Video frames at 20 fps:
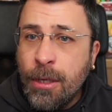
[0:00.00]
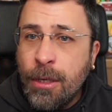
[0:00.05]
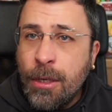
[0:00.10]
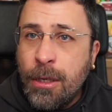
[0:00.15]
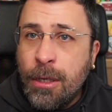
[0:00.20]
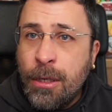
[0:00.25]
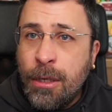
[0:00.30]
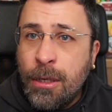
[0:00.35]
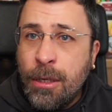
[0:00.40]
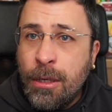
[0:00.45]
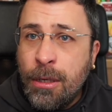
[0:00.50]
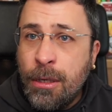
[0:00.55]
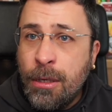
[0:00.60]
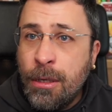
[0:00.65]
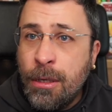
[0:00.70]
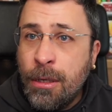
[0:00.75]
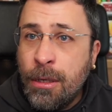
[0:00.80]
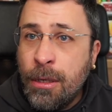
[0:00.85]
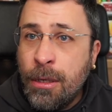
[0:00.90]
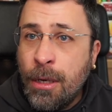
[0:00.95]

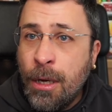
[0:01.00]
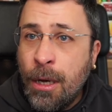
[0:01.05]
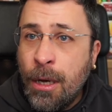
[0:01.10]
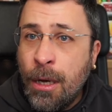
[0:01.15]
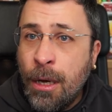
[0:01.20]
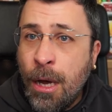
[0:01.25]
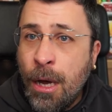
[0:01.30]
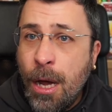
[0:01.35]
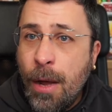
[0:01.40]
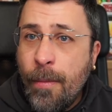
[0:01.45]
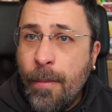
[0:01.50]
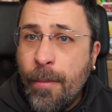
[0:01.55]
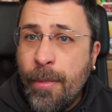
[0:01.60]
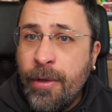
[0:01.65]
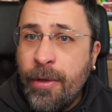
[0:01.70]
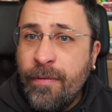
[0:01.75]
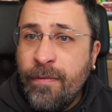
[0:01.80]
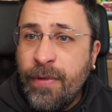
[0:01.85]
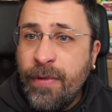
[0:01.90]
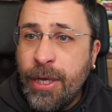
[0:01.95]
Uh,
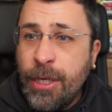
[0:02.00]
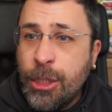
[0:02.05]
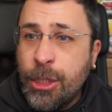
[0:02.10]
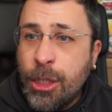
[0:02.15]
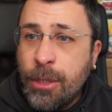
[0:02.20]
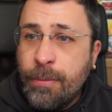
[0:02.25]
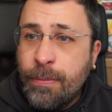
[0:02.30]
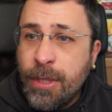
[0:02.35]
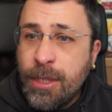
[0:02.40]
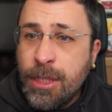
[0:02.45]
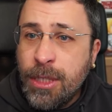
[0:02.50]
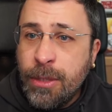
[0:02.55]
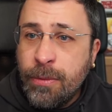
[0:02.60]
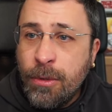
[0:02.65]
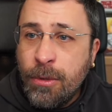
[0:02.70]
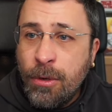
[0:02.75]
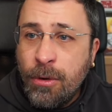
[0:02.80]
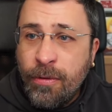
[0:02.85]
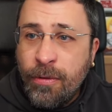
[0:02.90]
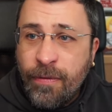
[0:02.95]
invece il prossimo
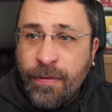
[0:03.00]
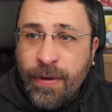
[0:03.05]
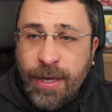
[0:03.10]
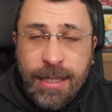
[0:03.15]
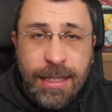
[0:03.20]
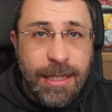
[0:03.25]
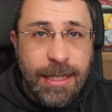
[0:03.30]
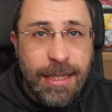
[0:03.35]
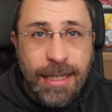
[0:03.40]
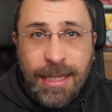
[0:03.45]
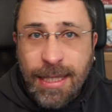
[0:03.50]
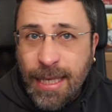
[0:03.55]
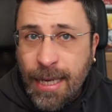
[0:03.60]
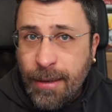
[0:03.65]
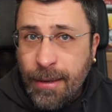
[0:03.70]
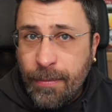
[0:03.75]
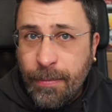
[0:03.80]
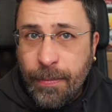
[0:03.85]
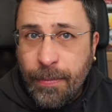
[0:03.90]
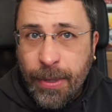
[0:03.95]
Color Fest
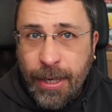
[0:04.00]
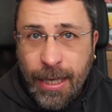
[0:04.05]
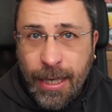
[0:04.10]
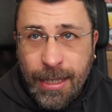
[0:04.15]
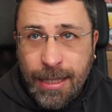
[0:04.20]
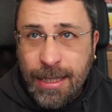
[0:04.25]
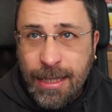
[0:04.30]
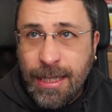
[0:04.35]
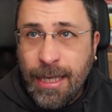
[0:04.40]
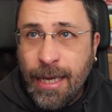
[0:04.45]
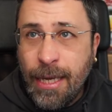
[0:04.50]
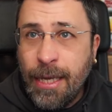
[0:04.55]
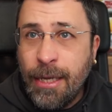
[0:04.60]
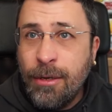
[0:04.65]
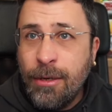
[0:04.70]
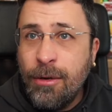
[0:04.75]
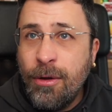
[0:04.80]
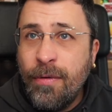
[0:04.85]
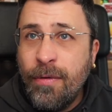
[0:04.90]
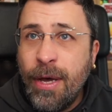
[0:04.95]
sempre a
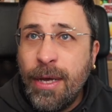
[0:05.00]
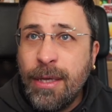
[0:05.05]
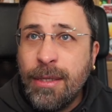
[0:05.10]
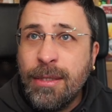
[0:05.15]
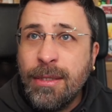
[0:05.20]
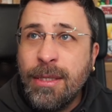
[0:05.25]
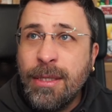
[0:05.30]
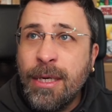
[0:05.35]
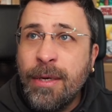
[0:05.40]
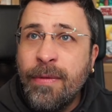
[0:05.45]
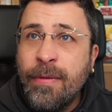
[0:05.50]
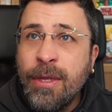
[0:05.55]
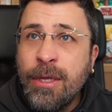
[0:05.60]
6,90